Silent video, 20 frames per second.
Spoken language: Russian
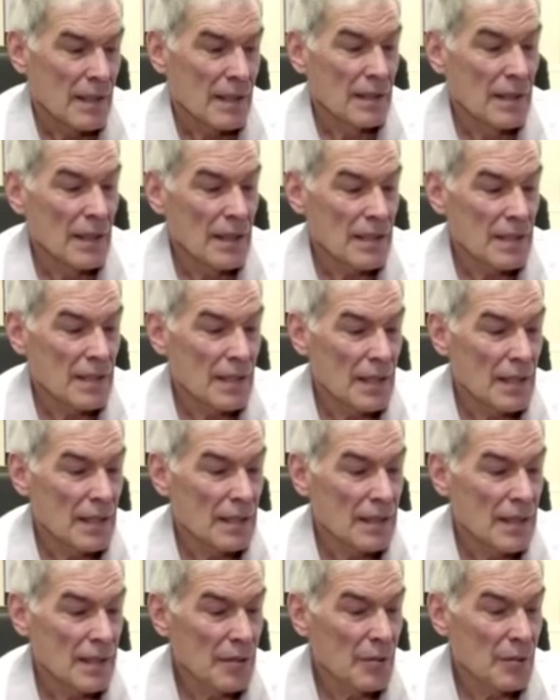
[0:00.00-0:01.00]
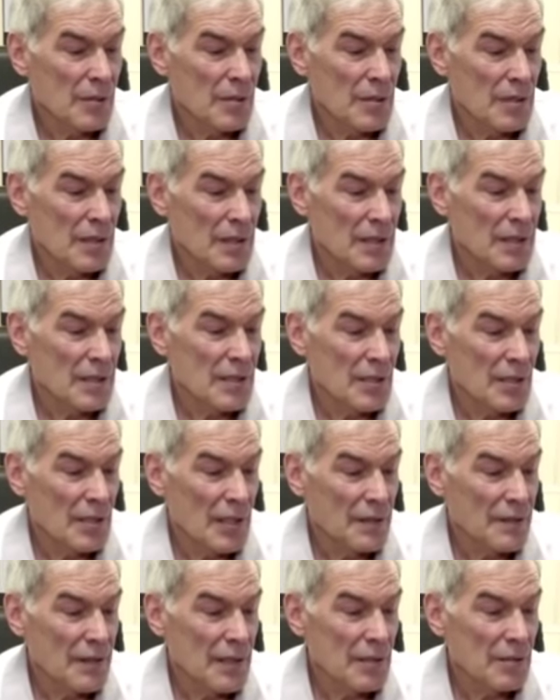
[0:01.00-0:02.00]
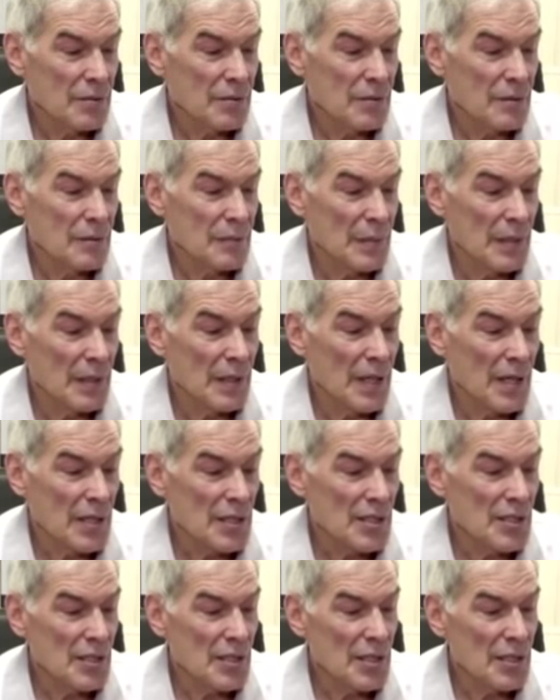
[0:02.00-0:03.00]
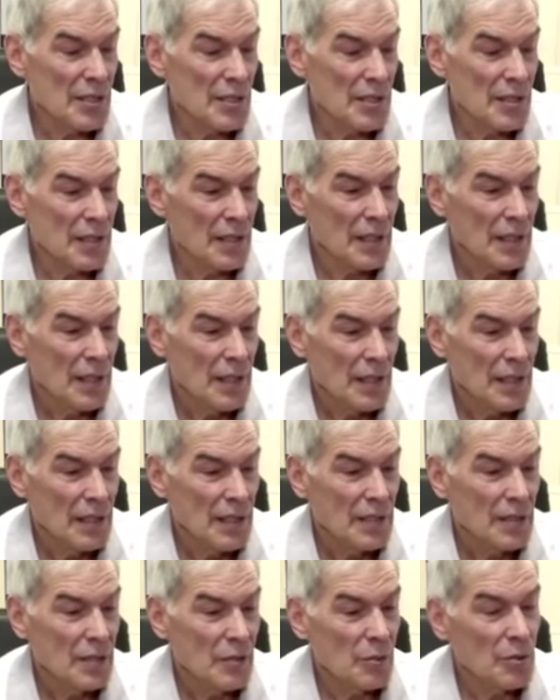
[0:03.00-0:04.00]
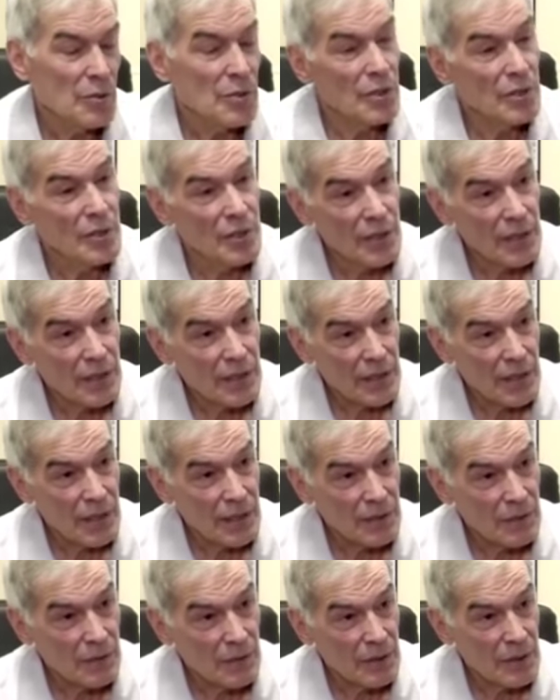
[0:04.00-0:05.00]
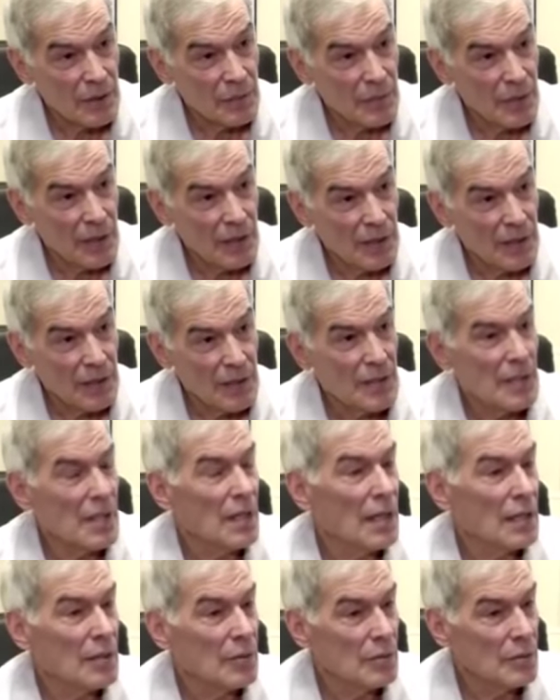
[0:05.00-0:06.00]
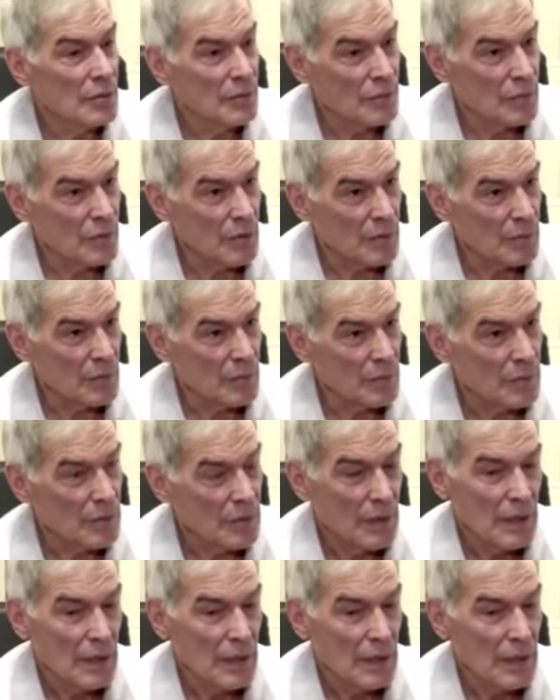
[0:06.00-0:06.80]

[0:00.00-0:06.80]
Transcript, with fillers: Глаз дается человеку при рождении, и очень редко он имеет идеальную форму.